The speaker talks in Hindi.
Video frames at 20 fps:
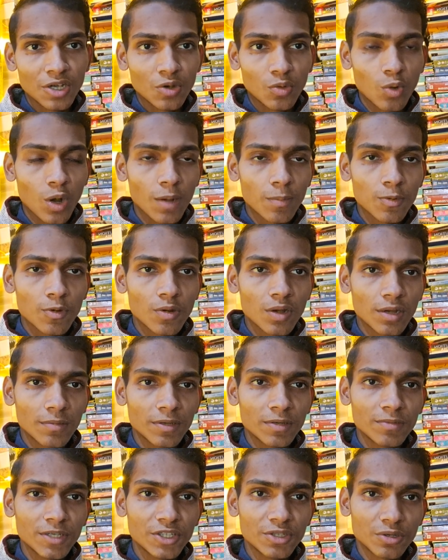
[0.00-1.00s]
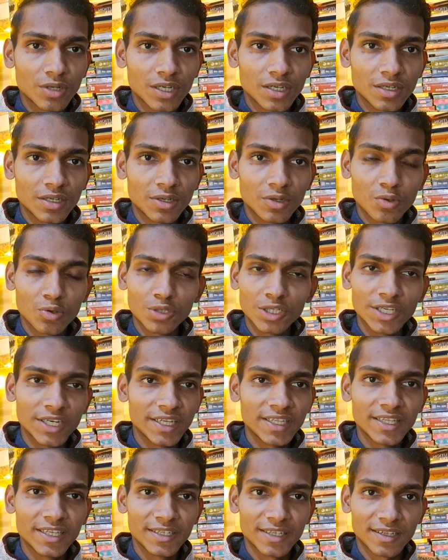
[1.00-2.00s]
वो आपको कभी भी जो है खुशी
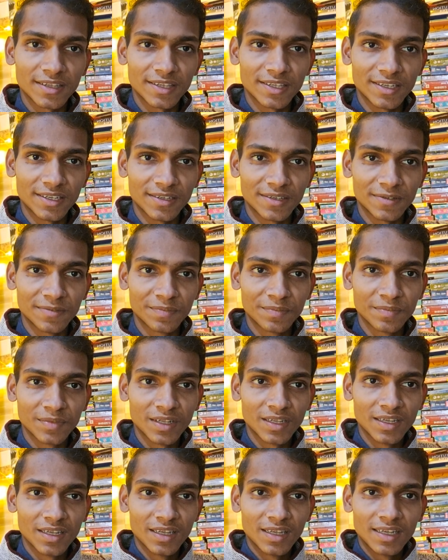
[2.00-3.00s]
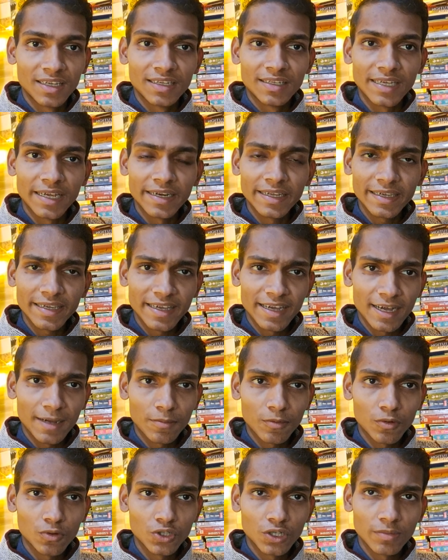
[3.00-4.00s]
नहीं दे सकती हैं यानी कि
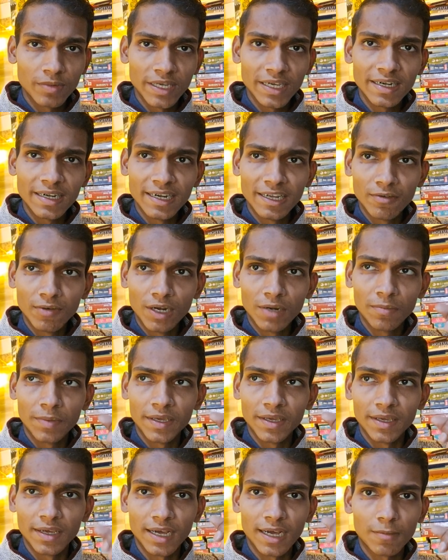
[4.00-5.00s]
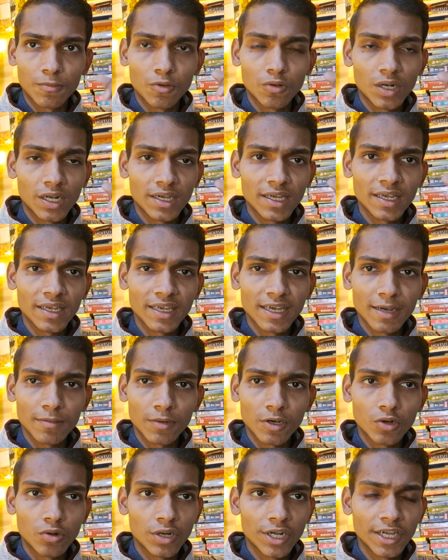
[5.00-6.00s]
आपको जब एक लेवल पे आपको लगे कि
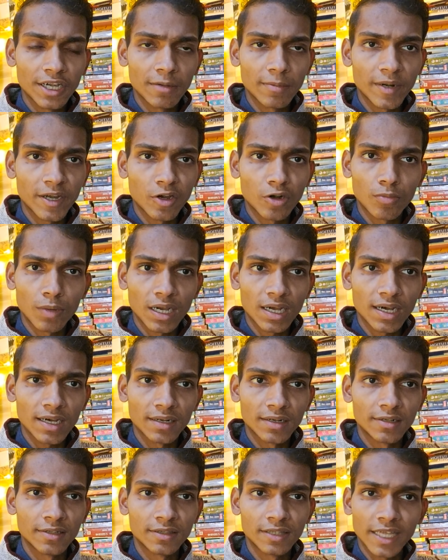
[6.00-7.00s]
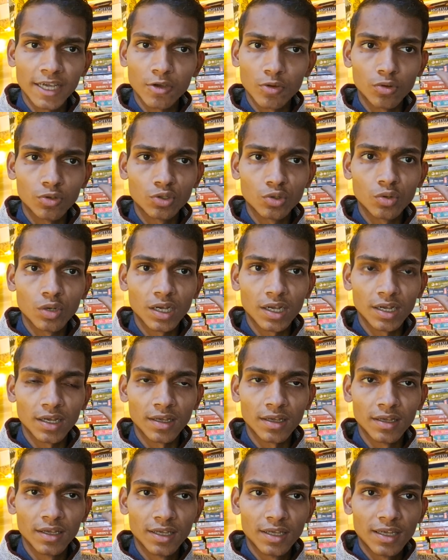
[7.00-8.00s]
आपका रोटी कपड़ा और मकान तय हो चुका
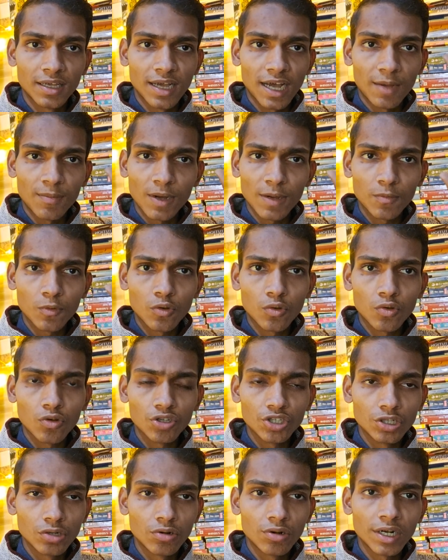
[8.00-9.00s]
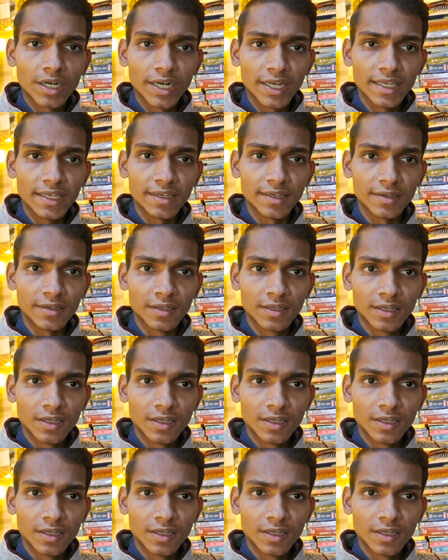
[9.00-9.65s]
है अब आपको कोई ज़रूरत नहीं है